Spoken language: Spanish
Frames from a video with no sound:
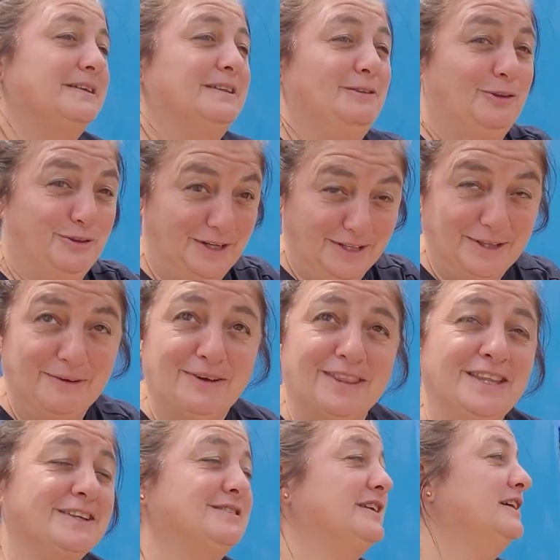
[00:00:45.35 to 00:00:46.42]
lo trataban
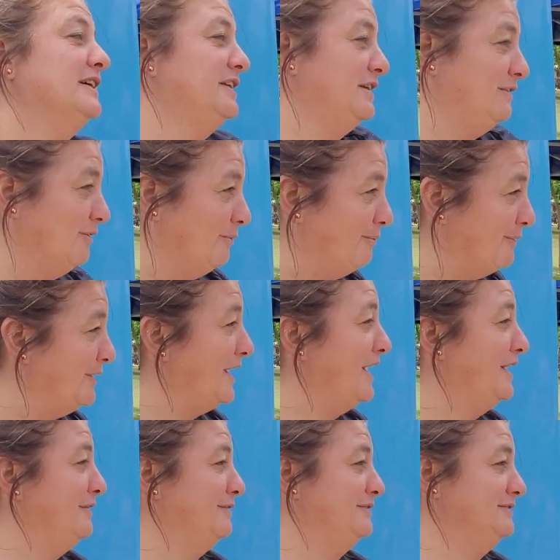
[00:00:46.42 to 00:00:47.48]
de hacer,
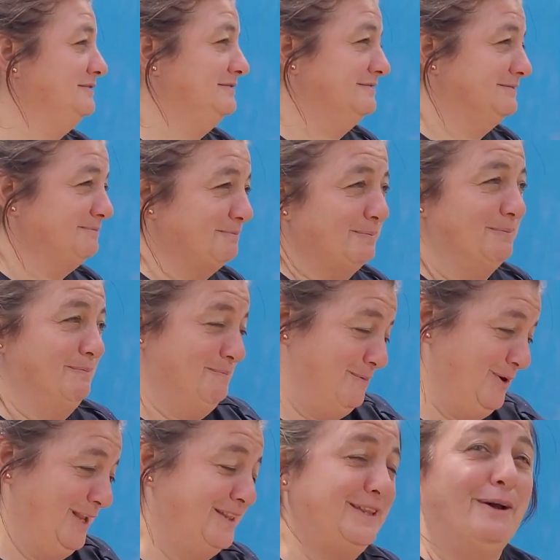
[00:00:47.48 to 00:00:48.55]
incorporaron,
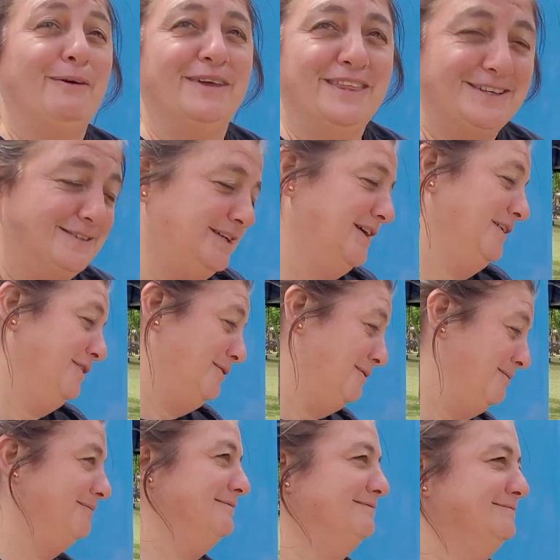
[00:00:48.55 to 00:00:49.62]
molestaba y decía,
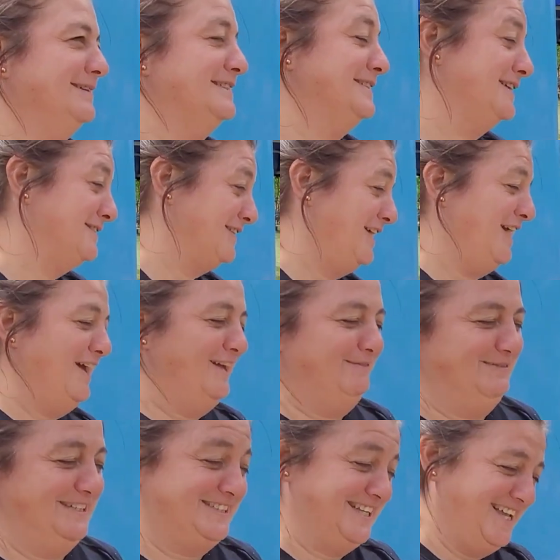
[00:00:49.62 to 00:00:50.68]
no, más atrás,
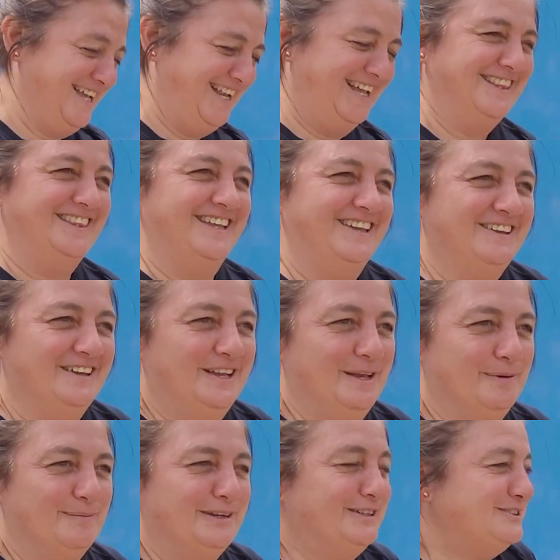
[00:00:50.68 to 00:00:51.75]
más adelante,
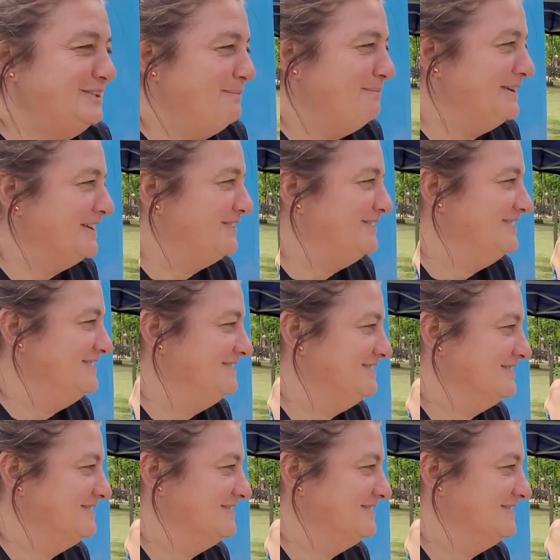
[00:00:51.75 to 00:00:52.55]
pero siempre con...